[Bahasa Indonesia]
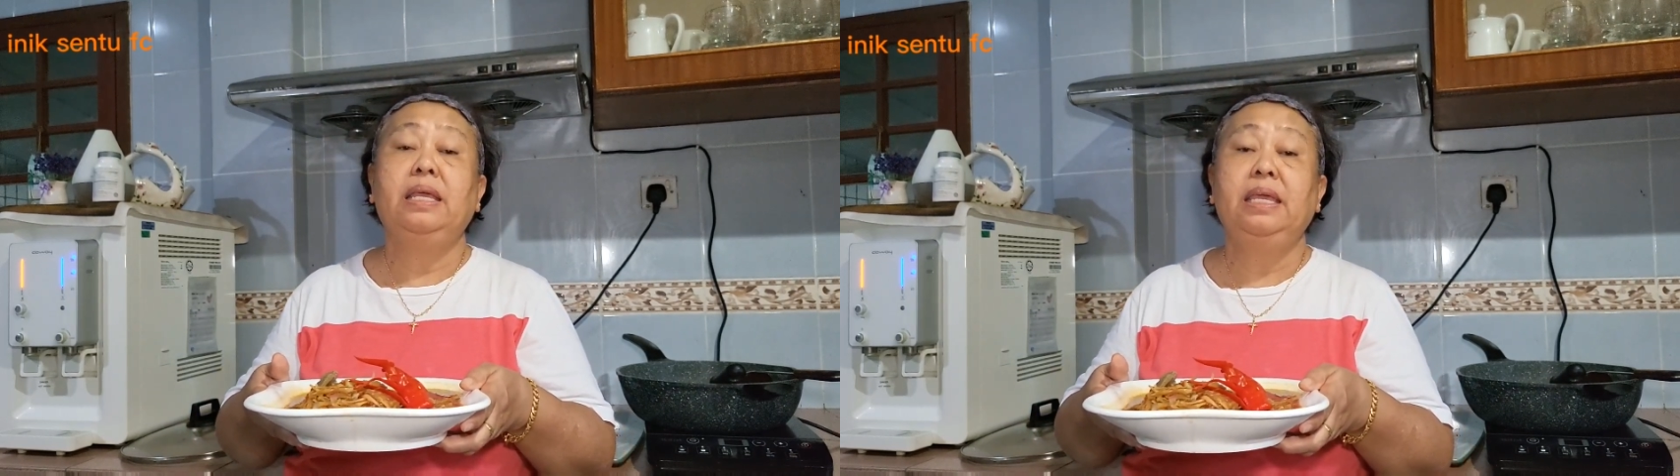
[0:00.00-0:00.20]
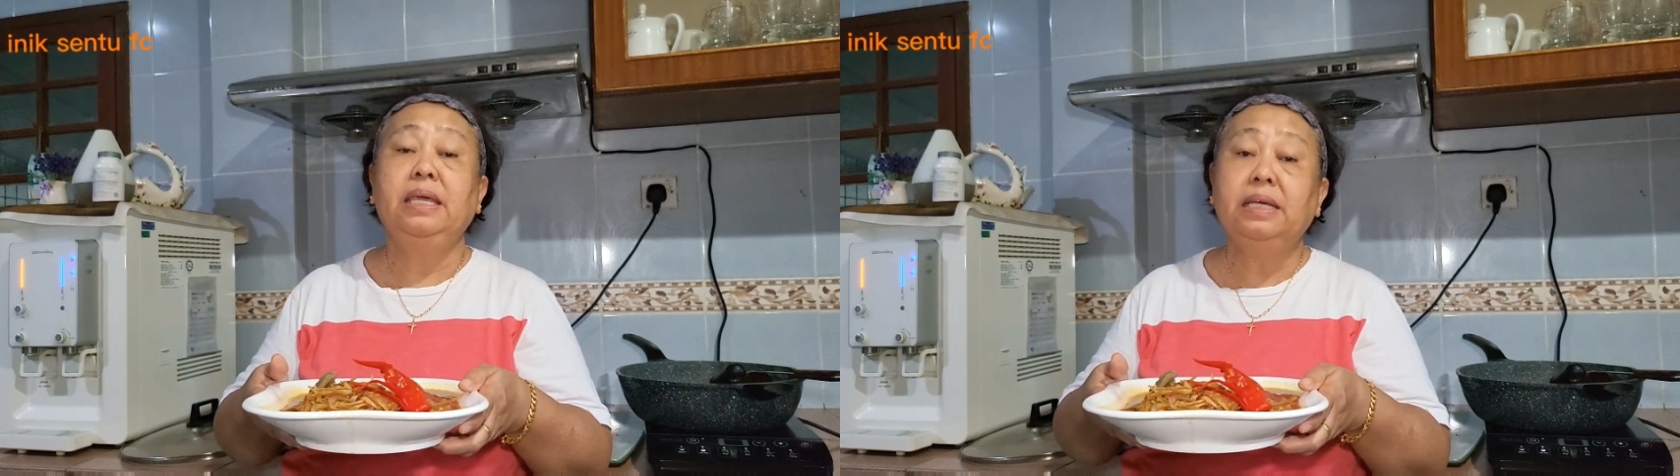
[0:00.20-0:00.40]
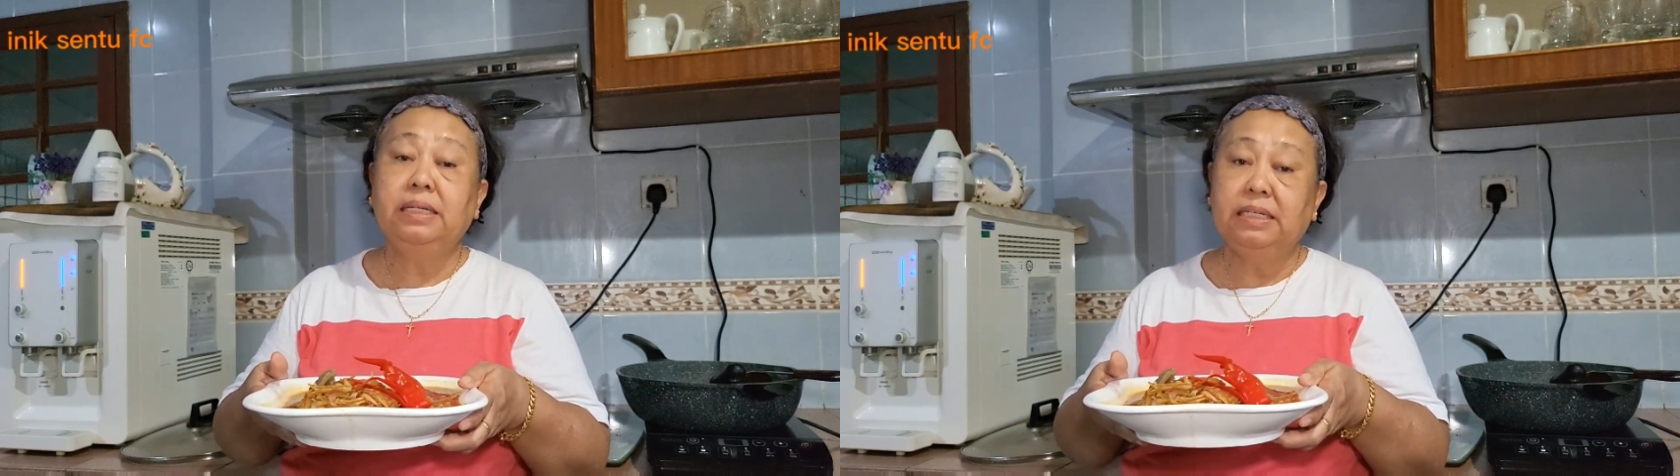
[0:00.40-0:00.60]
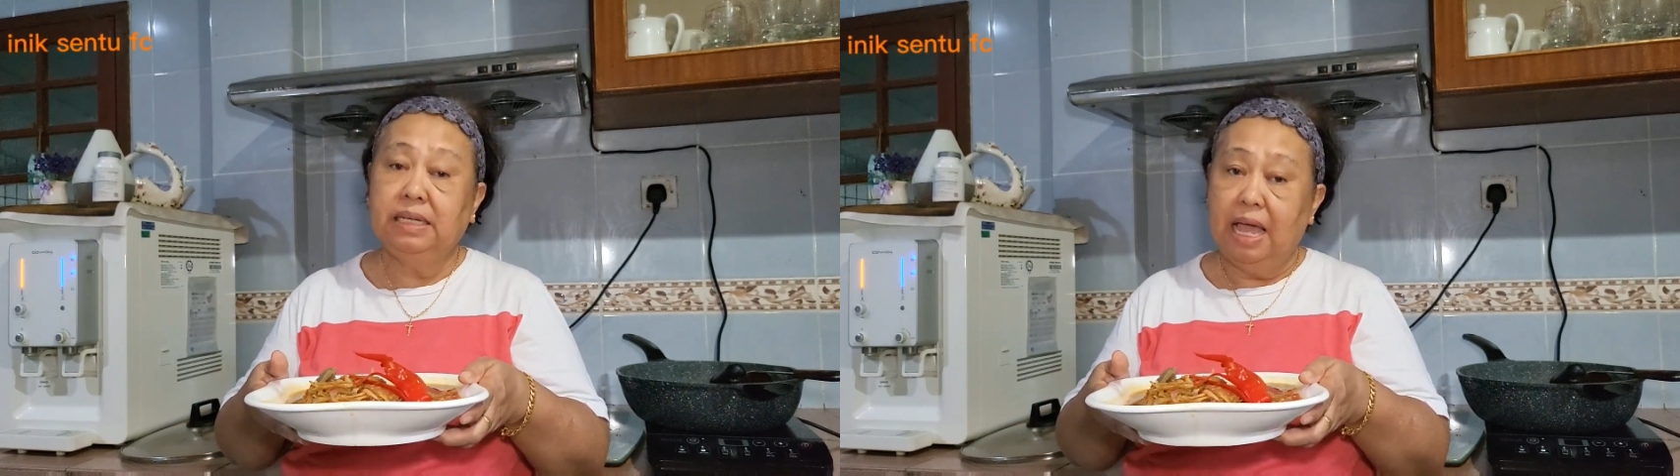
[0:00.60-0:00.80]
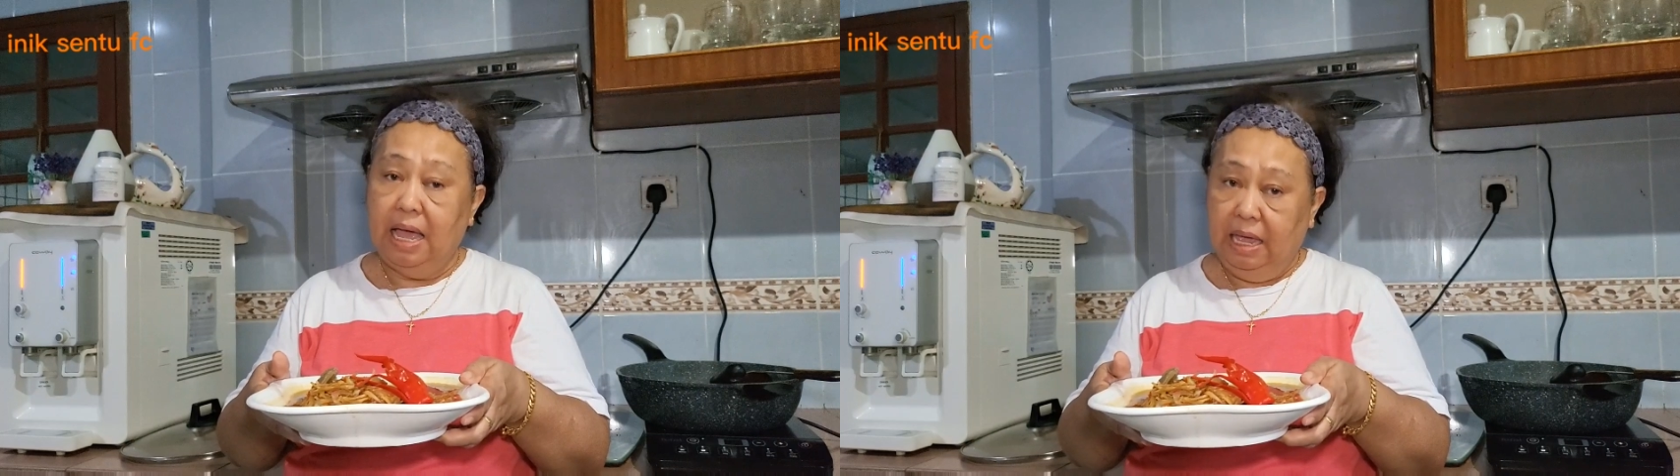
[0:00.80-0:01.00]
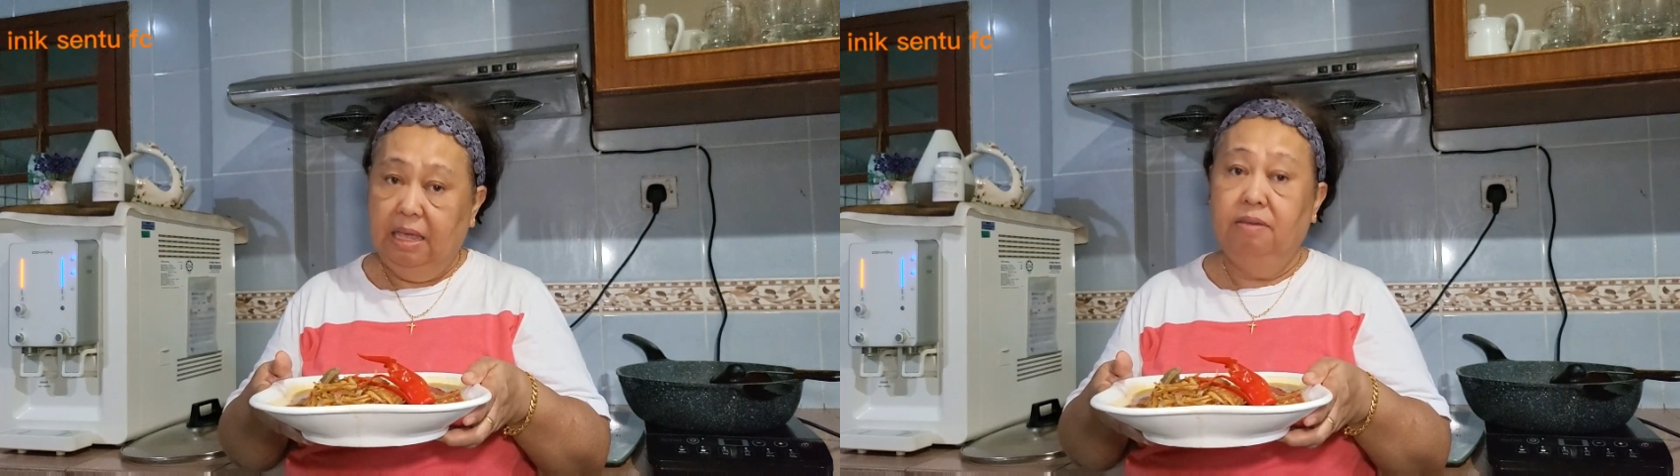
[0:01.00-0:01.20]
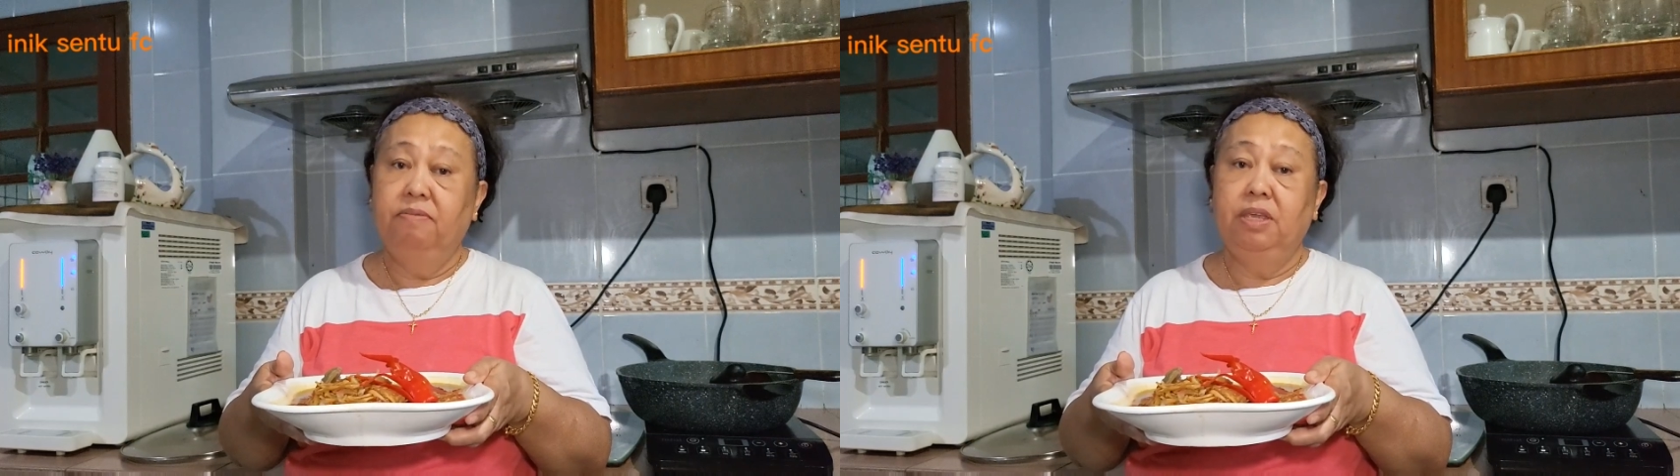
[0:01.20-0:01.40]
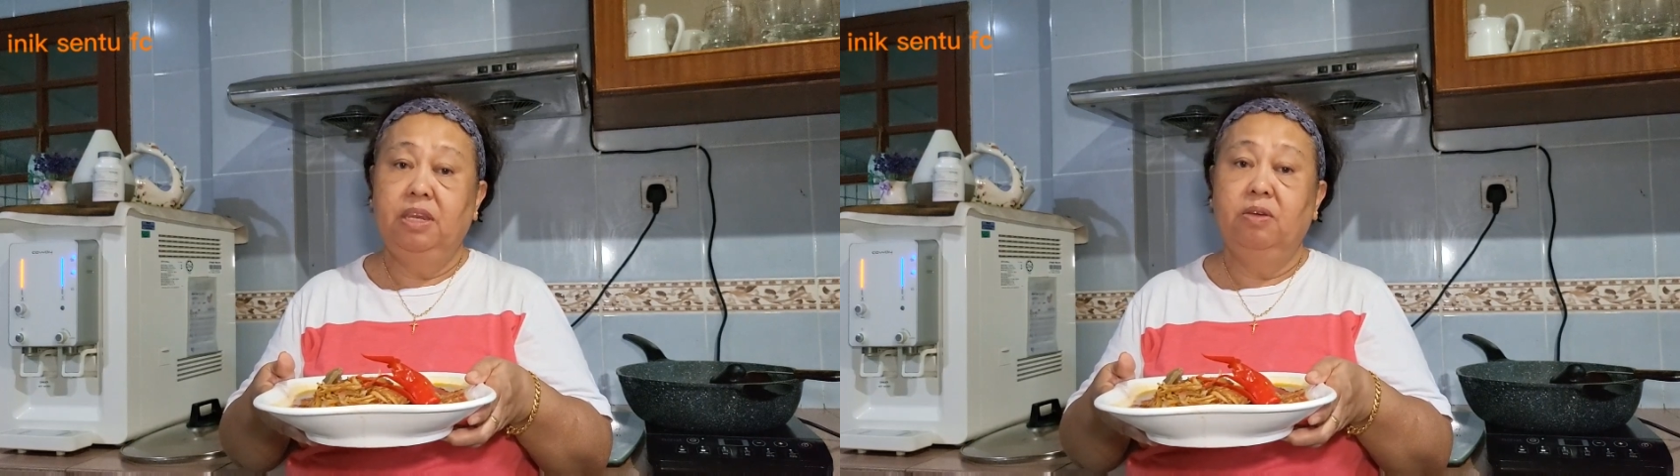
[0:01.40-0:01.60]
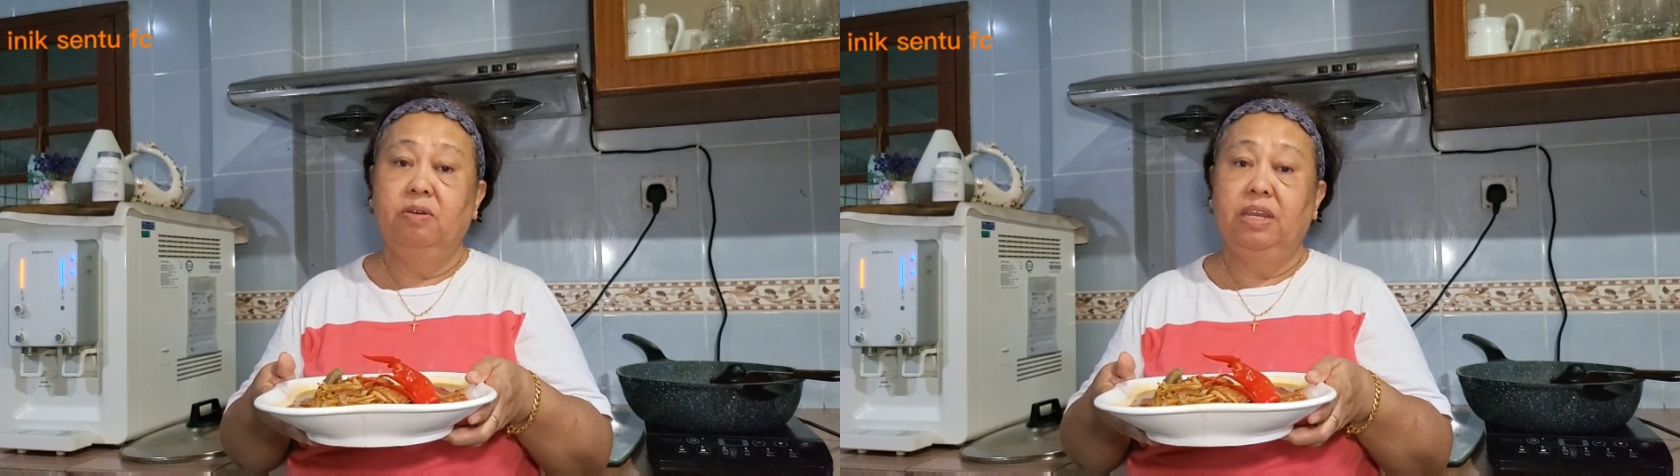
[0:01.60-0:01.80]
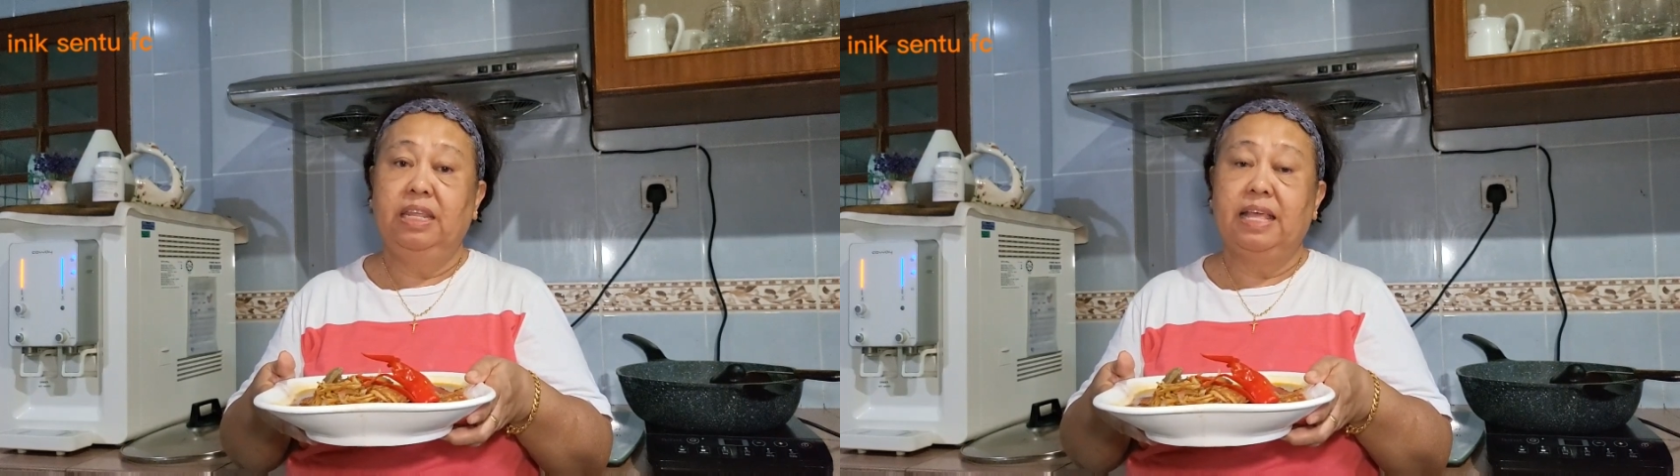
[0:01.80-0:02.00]
hingga ke akhir video
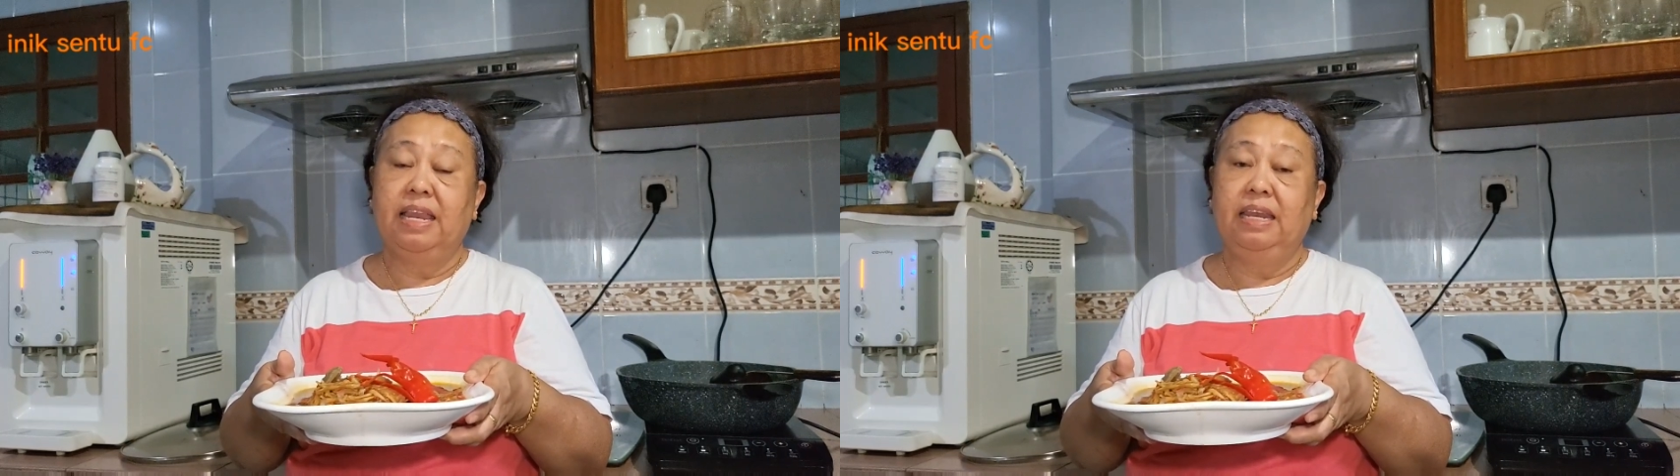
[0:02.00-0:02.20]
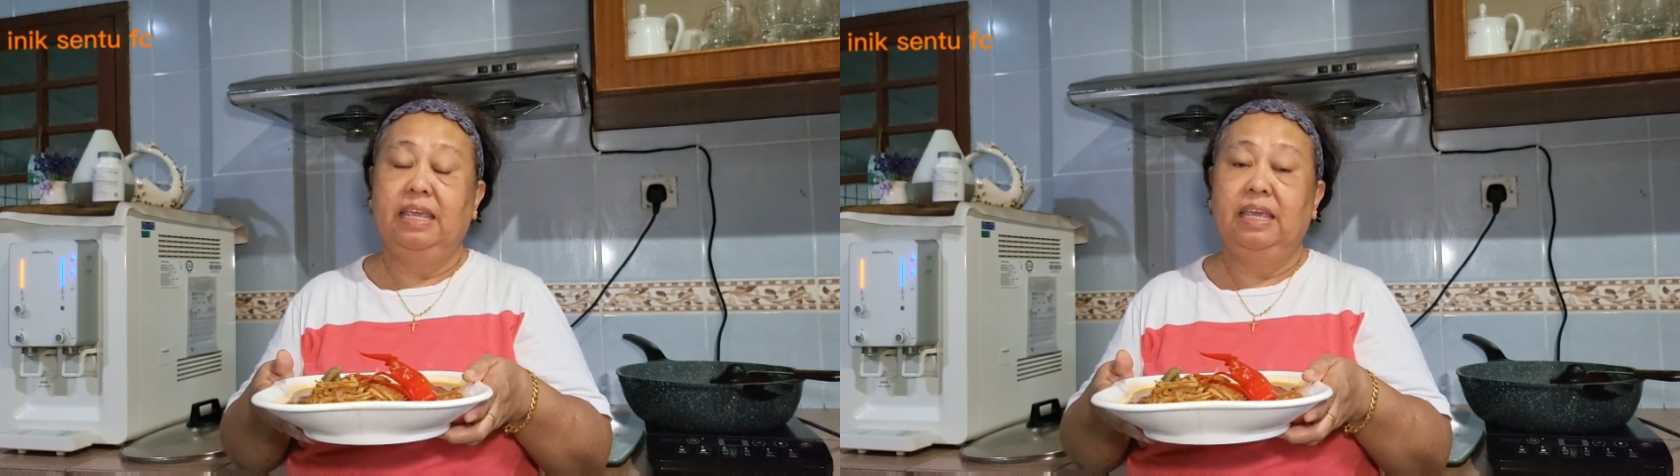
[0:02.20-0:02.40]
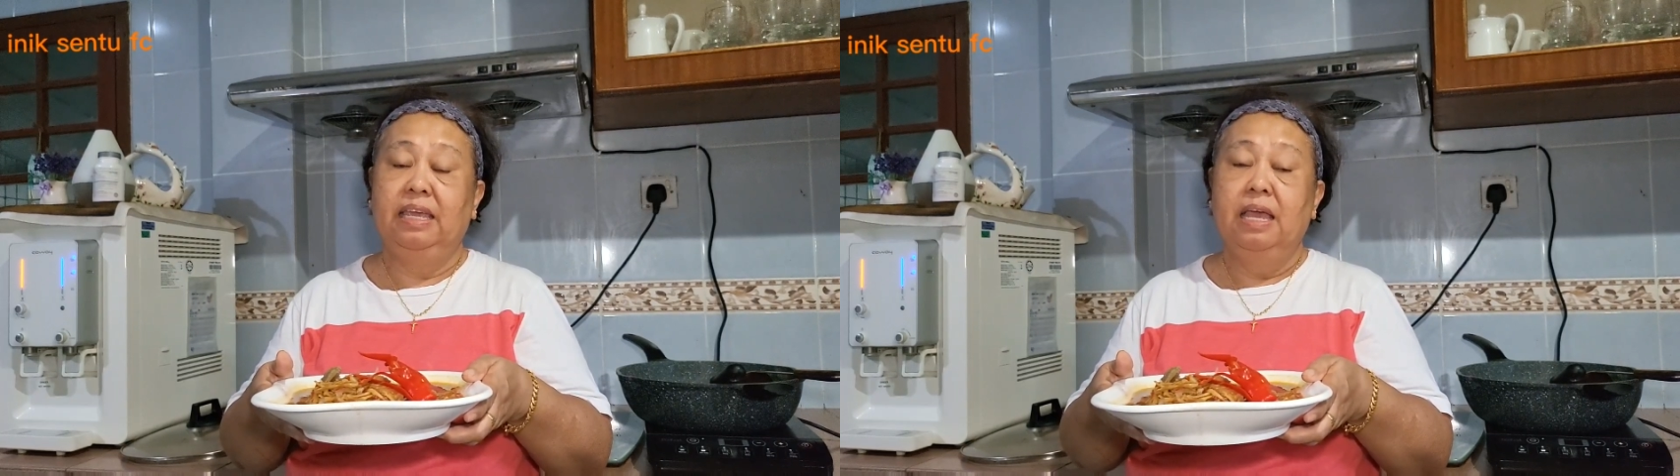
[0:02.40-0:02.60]
ini tadi.